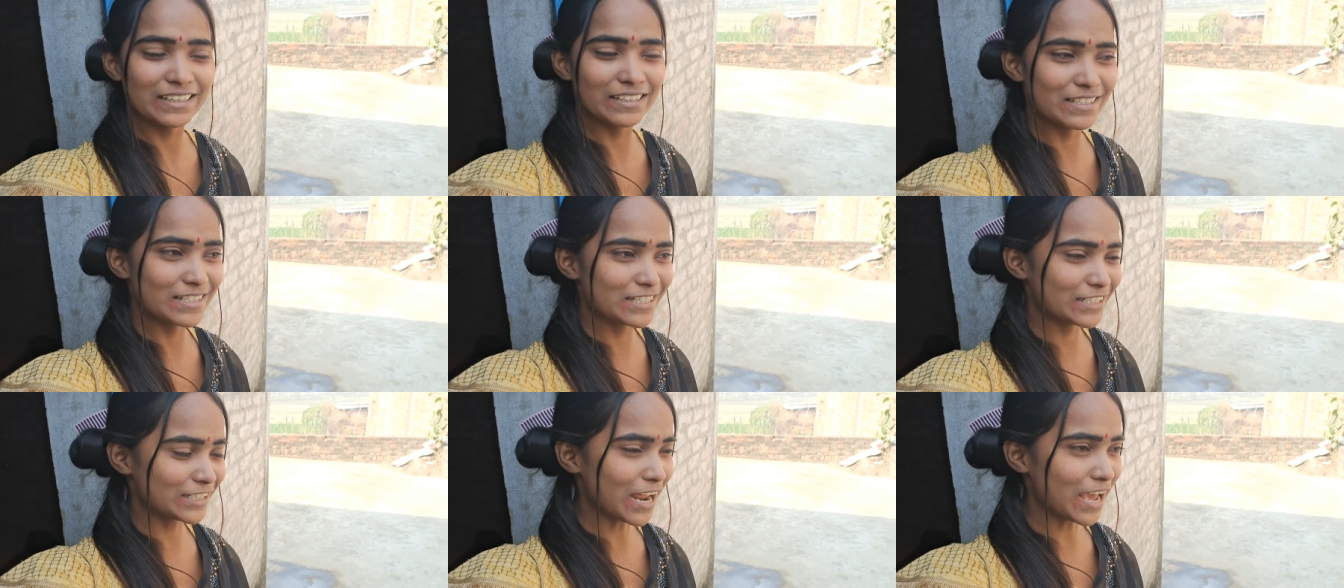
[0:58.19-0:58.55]

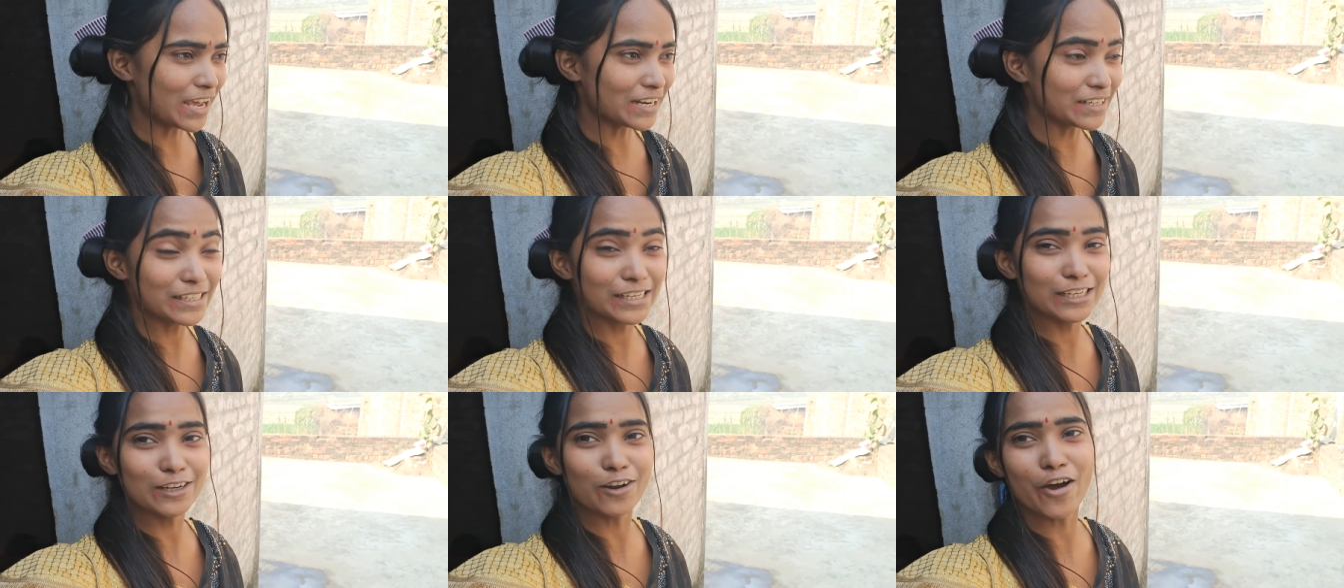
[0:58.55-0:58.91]

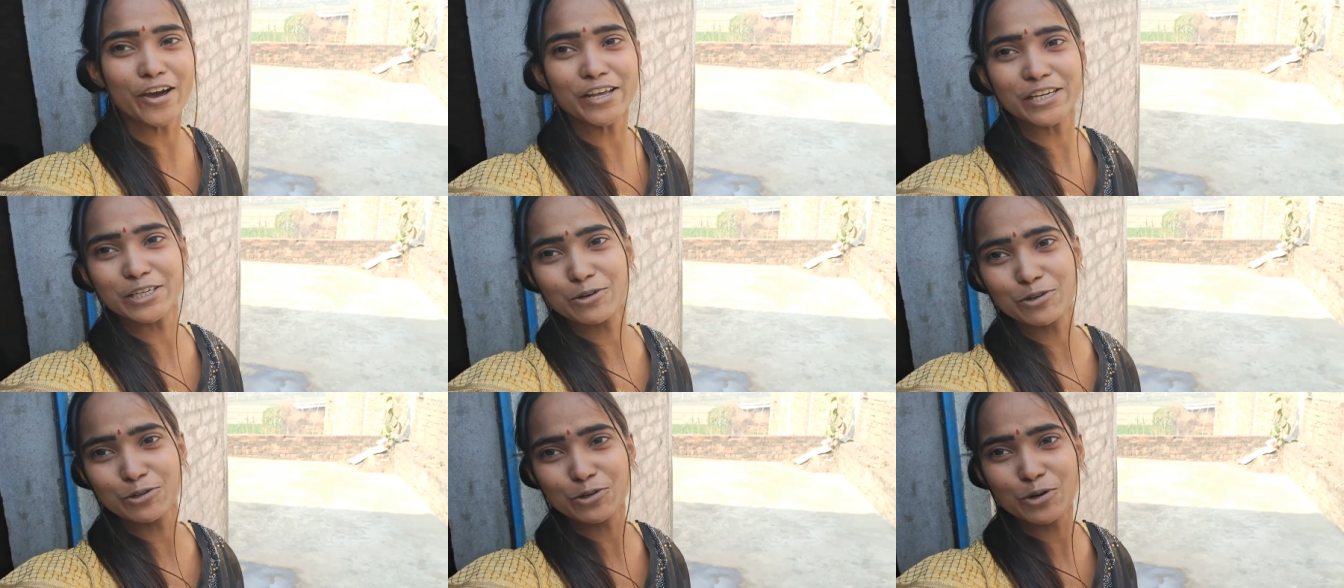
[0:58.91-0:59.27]
इंस्टा रील
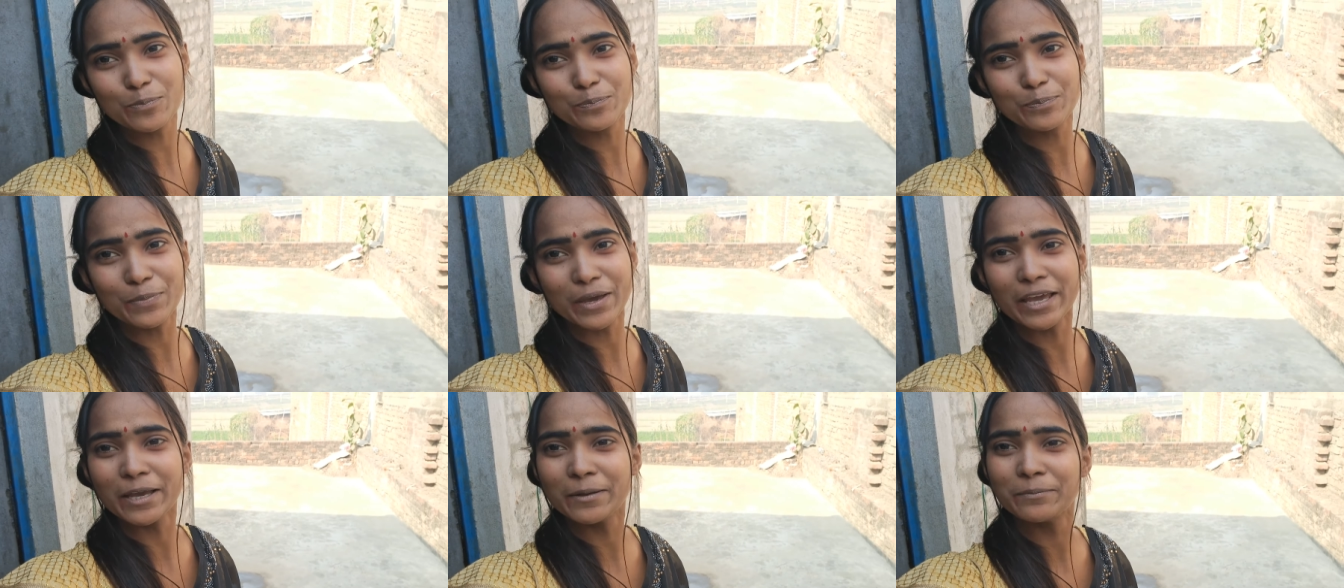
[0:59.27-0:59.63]
और
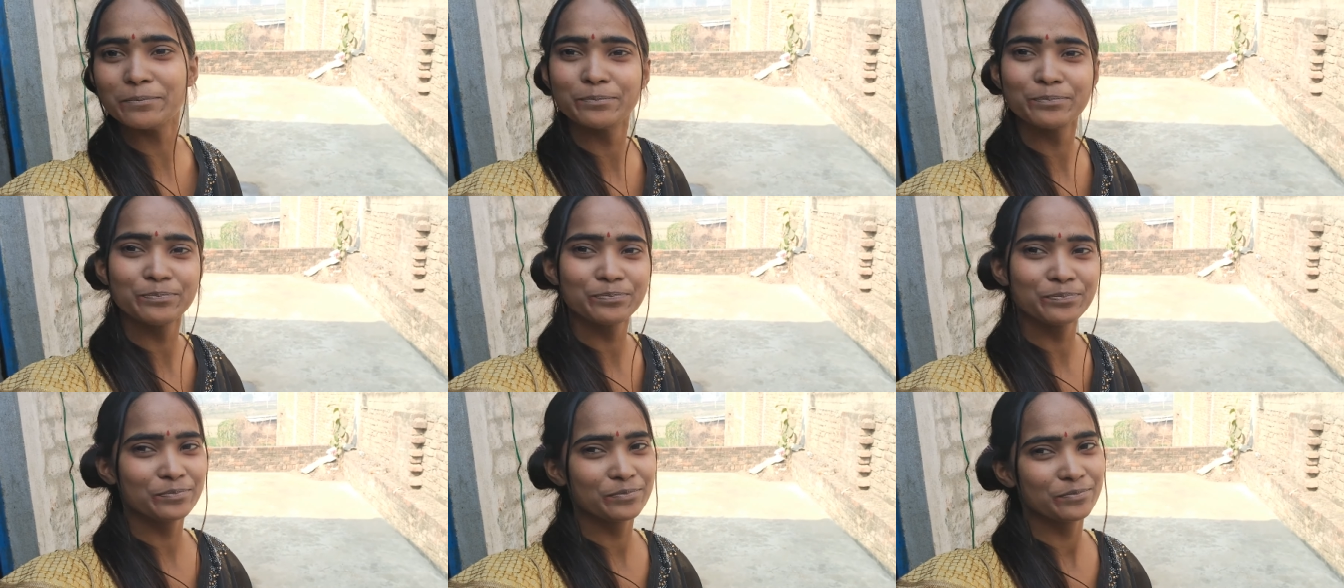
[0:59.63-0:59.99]
यूट्यूब पे
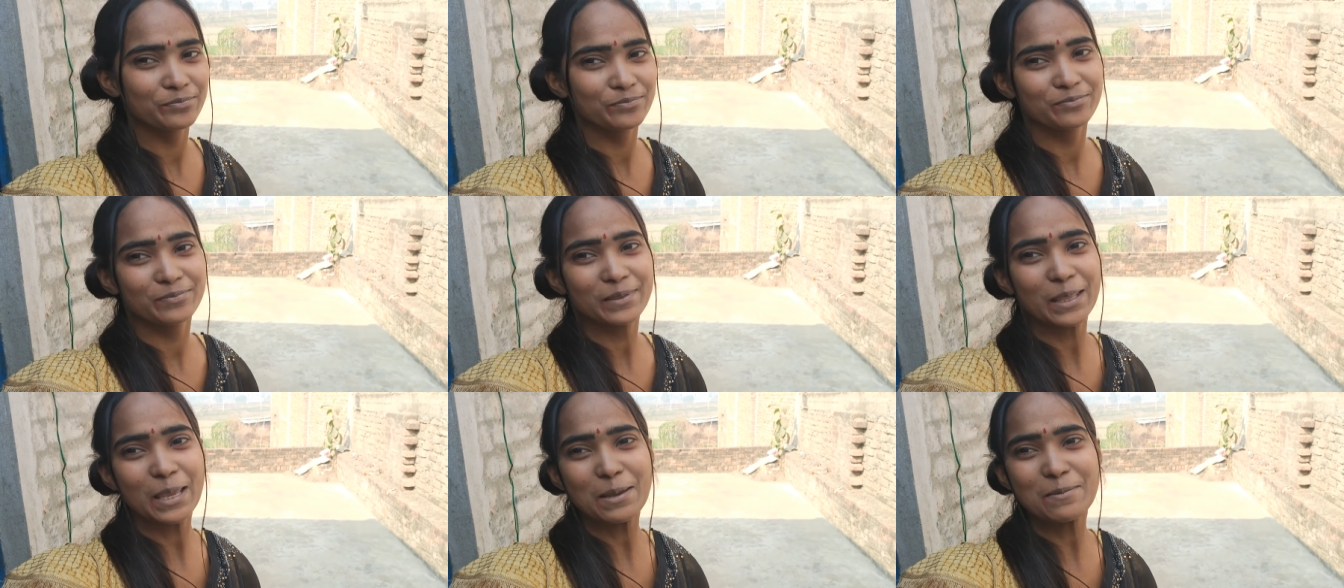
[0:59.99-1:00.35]

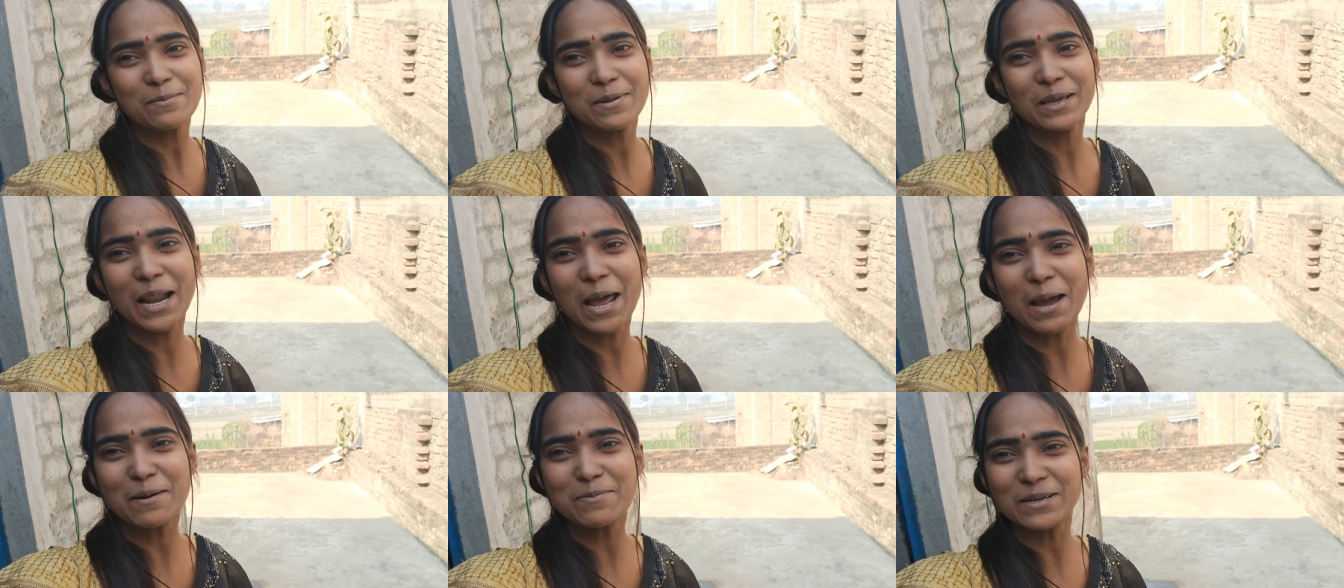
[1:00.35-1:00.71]
कि
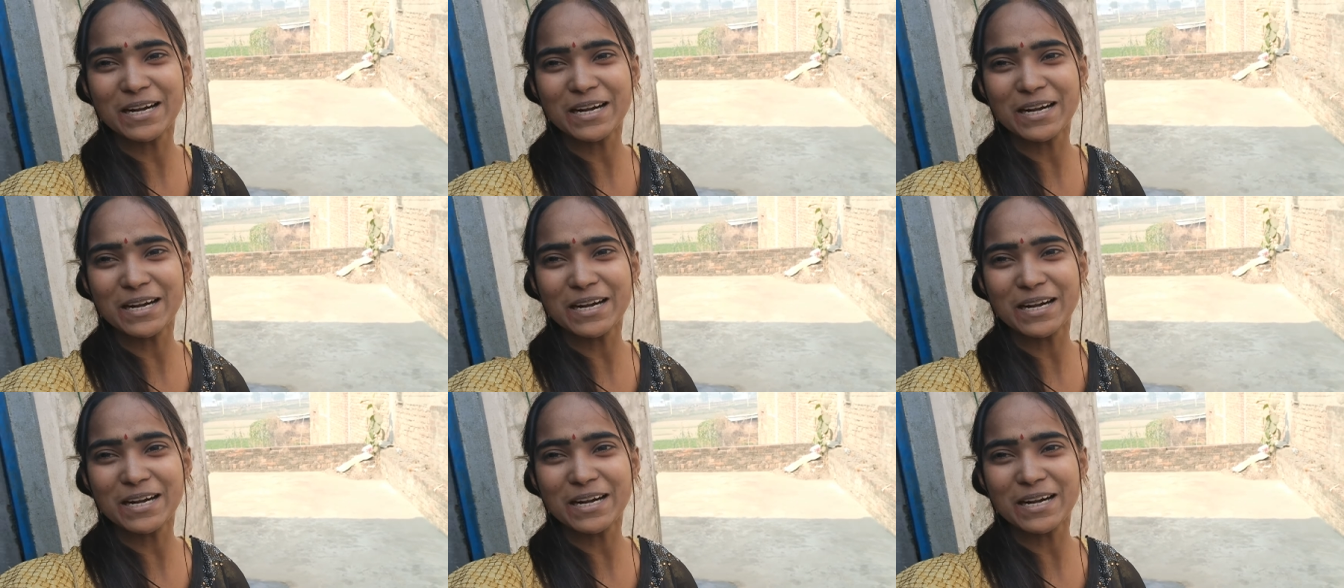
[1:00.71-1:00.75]
मेरा